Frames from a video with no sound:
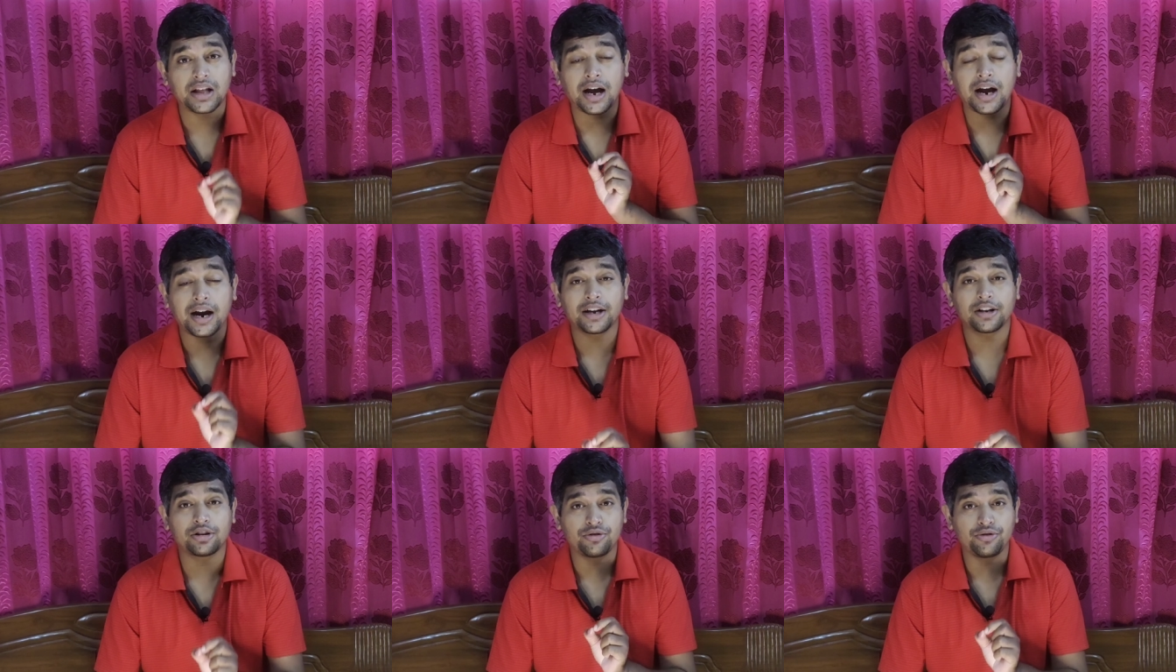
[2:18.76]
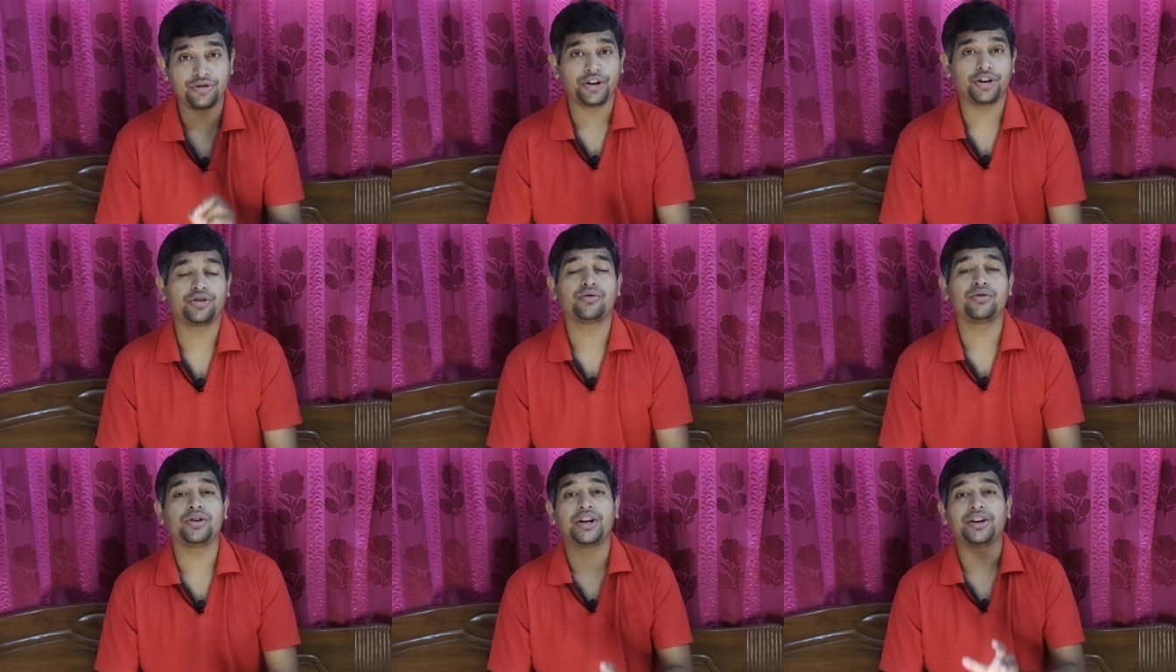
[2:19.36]
তার সঙ্গে
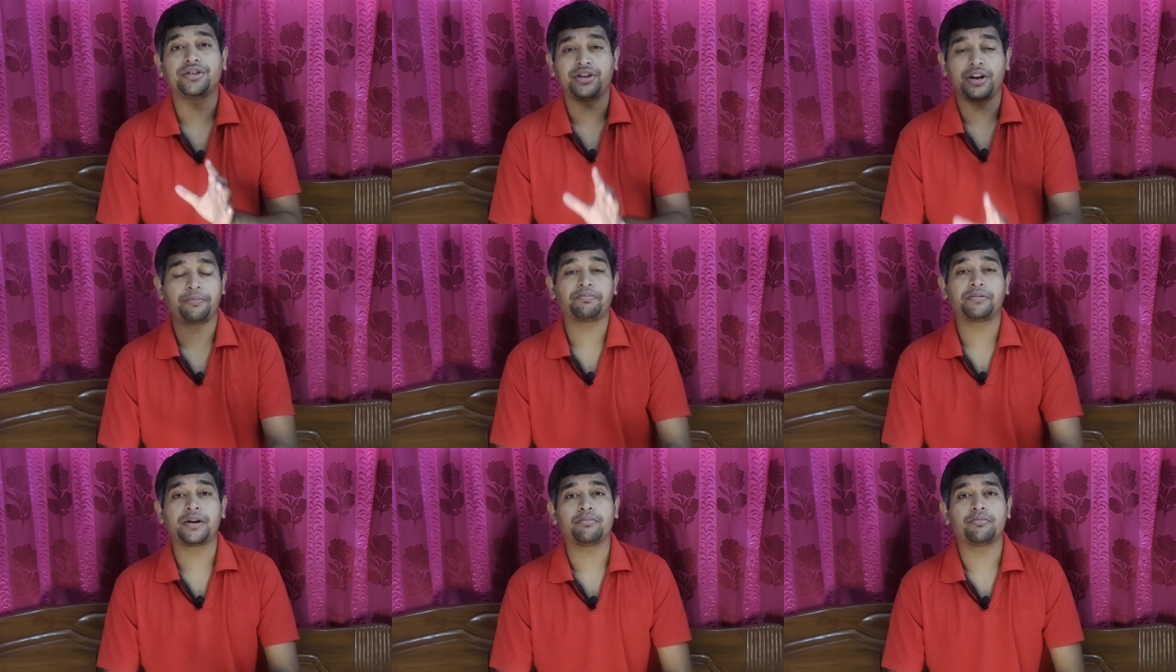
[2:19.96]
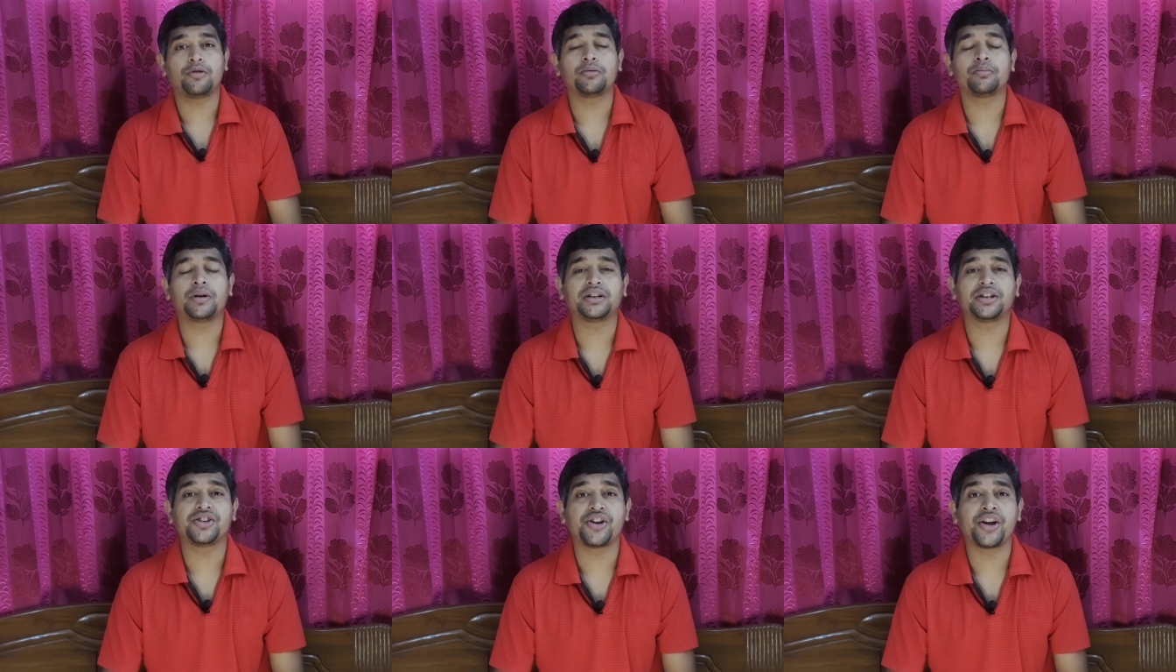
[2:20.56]
সঙ্গে সেপ্টেম্বর
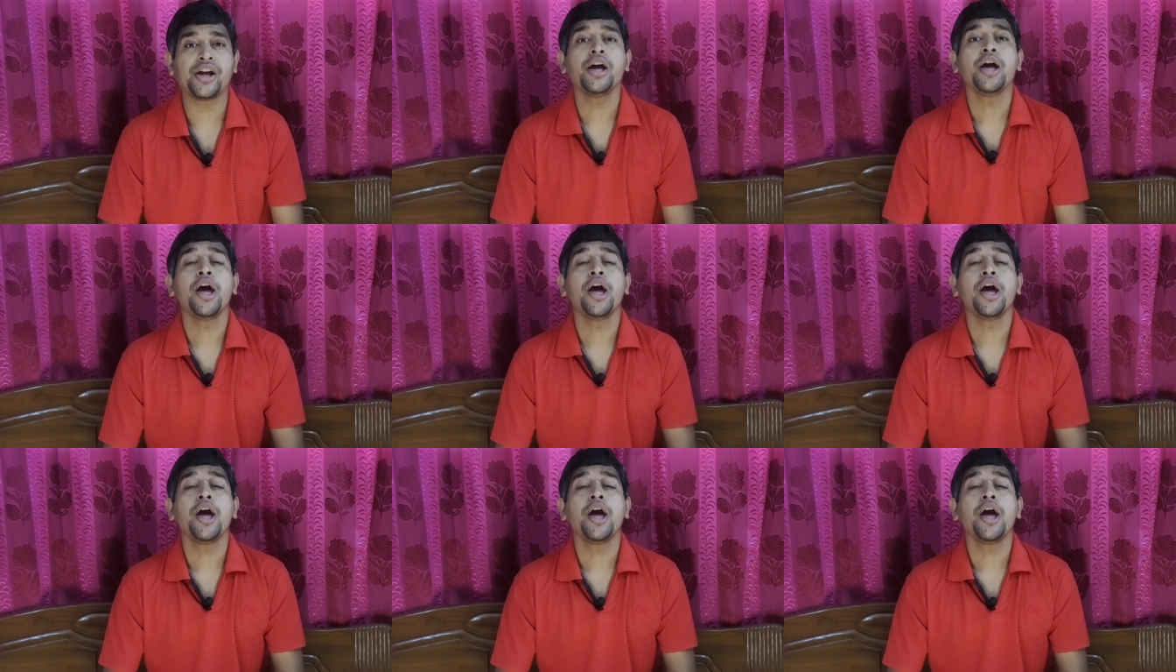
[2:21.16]
মাসে যে